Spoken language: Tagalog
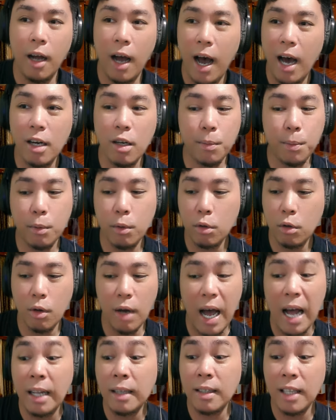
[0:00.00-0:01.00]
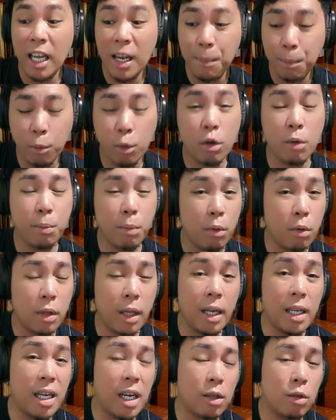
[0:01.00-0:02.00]
Ano po to? Anti-poor po
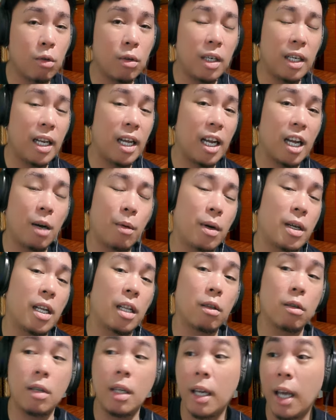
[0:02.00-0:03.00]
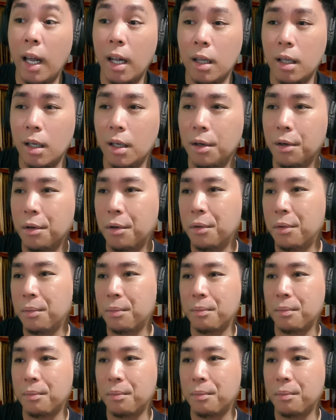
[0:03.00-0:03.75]
talaga tong ginagawa na to ng LTO.